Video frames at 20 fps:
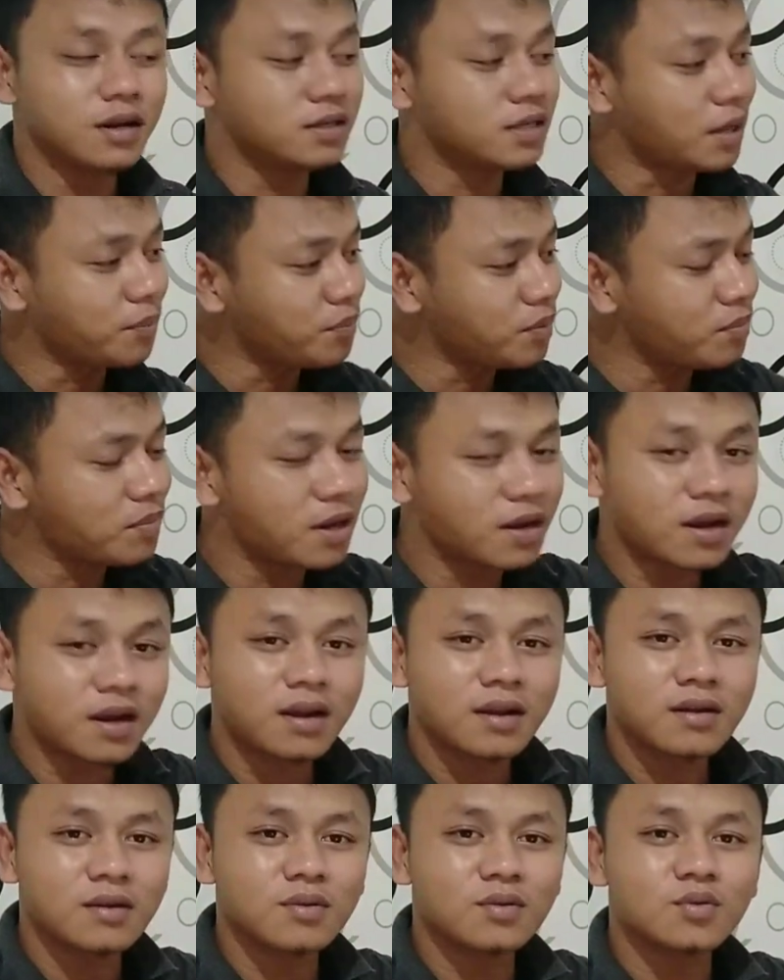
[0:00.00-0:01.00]
Tapi
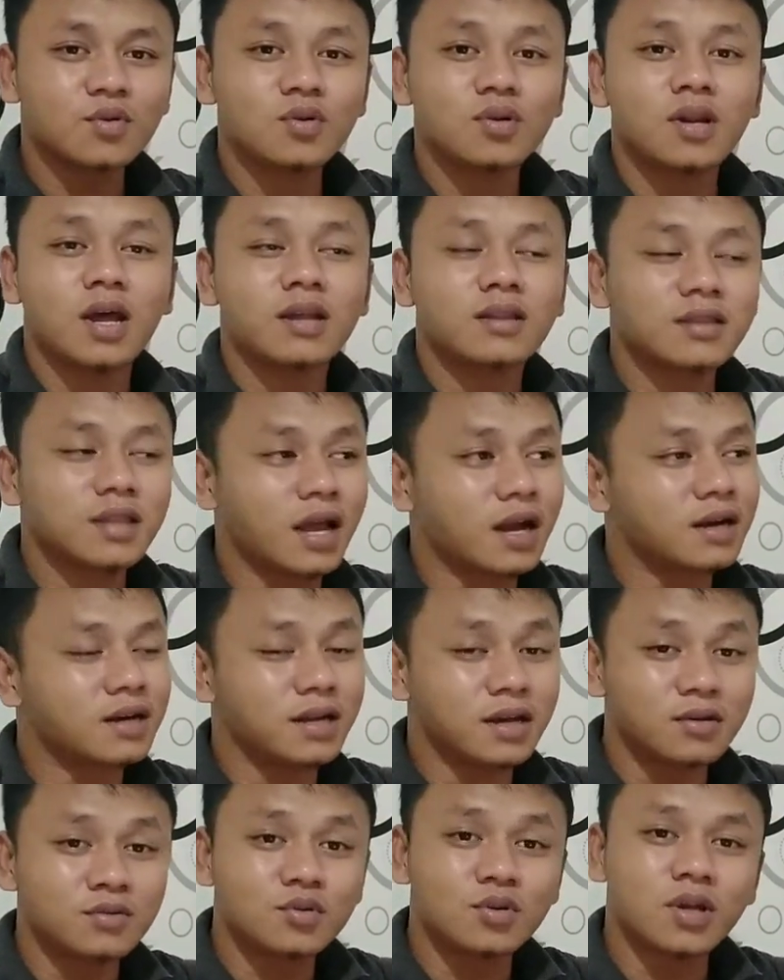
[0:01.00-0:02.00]
mereka untuk datang
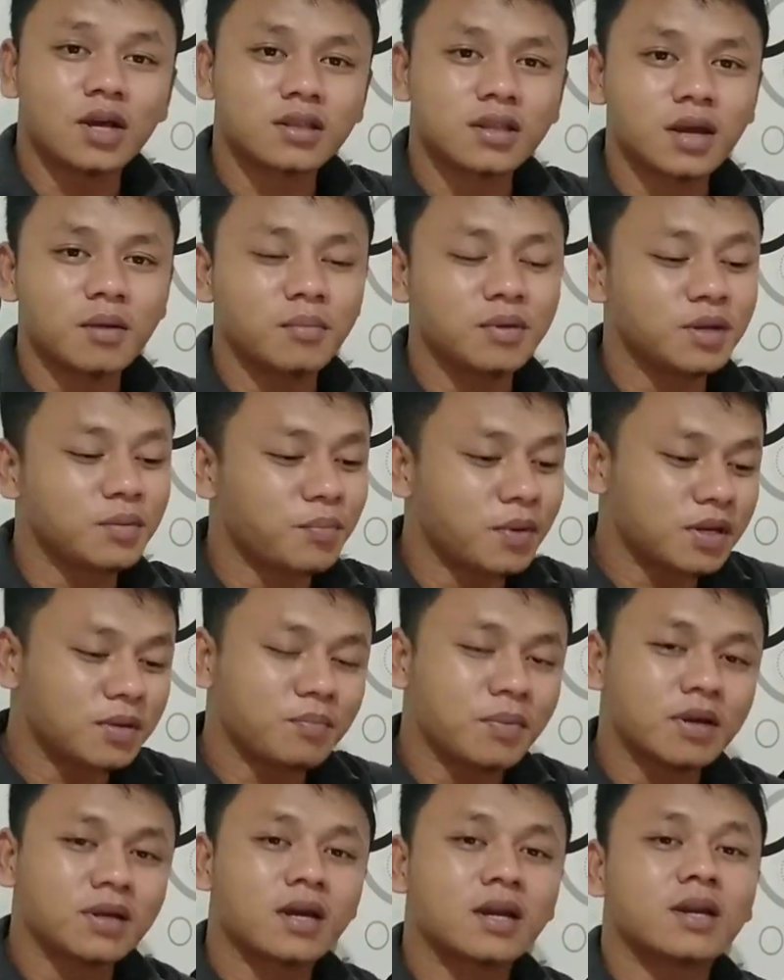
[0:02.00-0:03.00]
ya, untuk datang
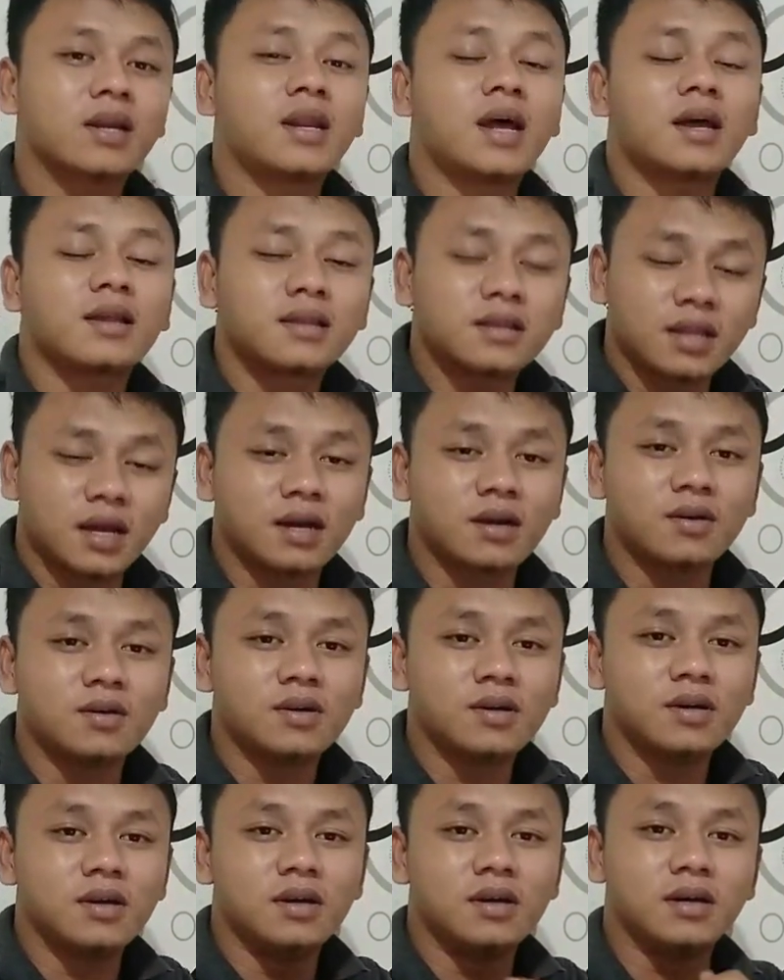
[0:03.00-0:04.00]
menyempat-nyempatkan datang
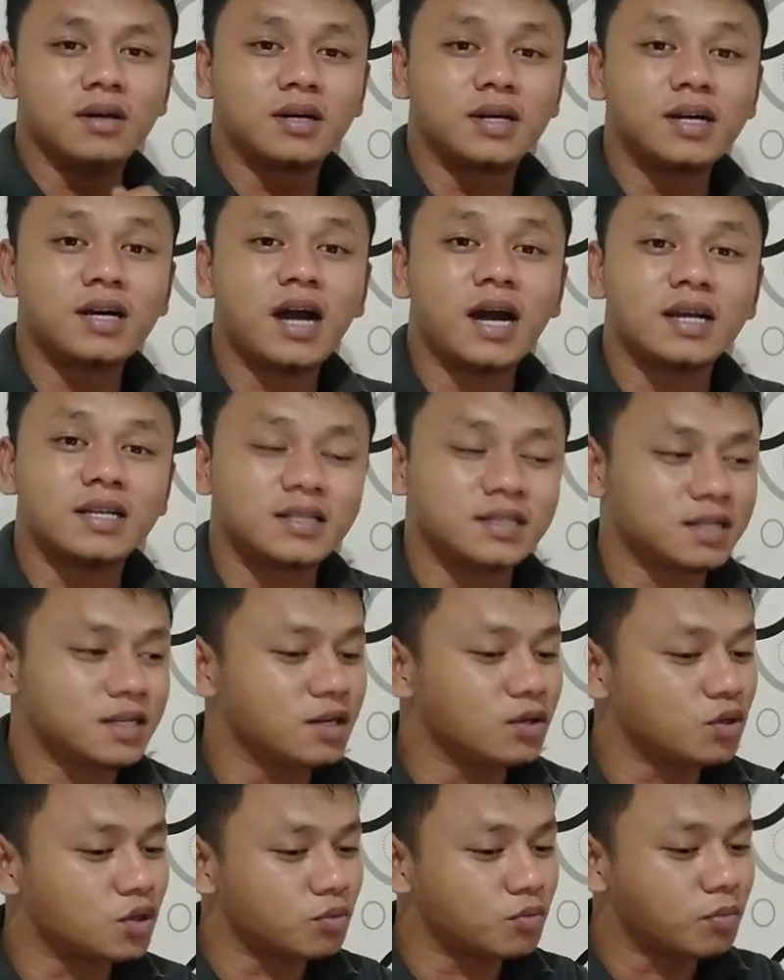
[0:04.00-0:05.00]
ke Aceh
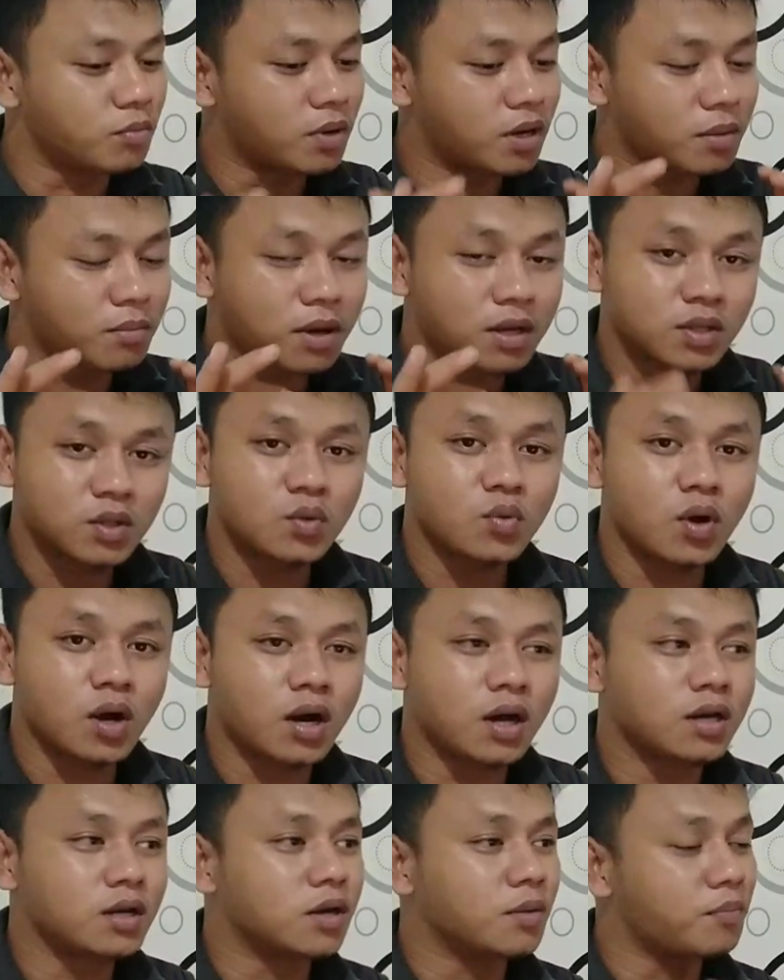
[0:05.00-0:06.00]
untuk memberi
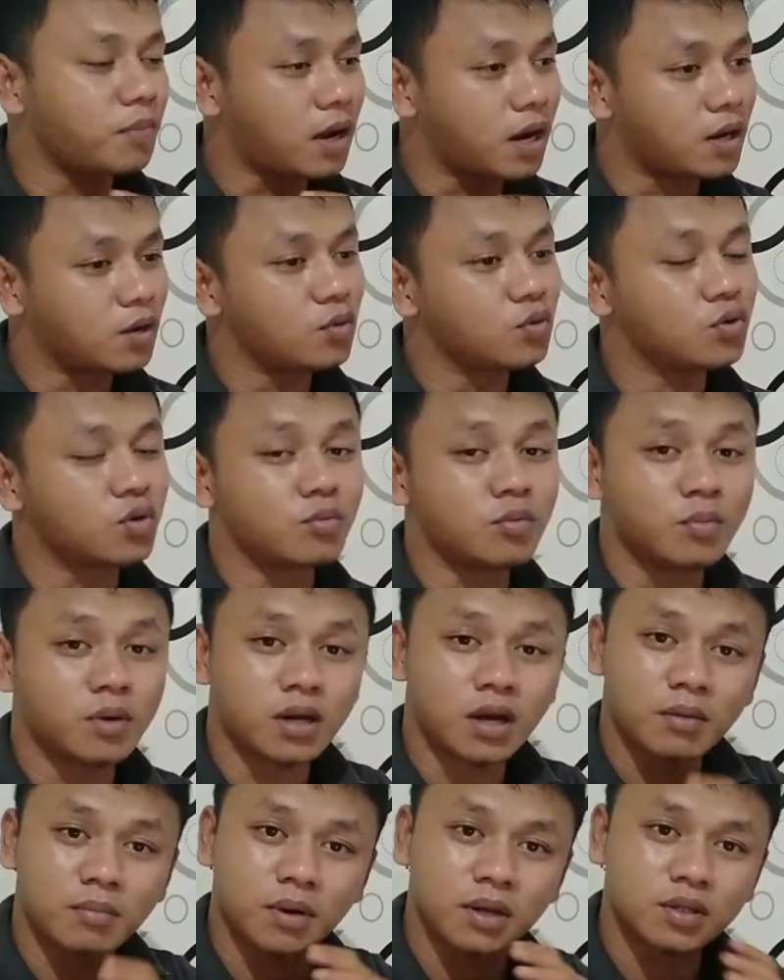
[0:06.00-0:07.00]
bantuan, ke Palu untuk
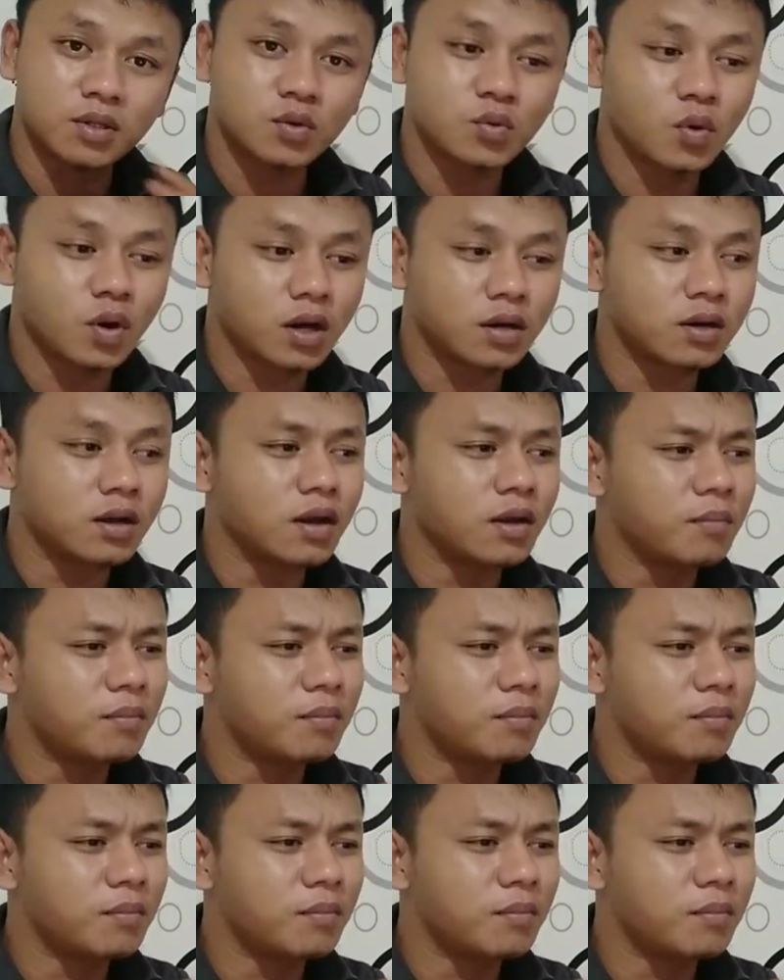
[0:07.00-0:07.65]
memberikan bantuan.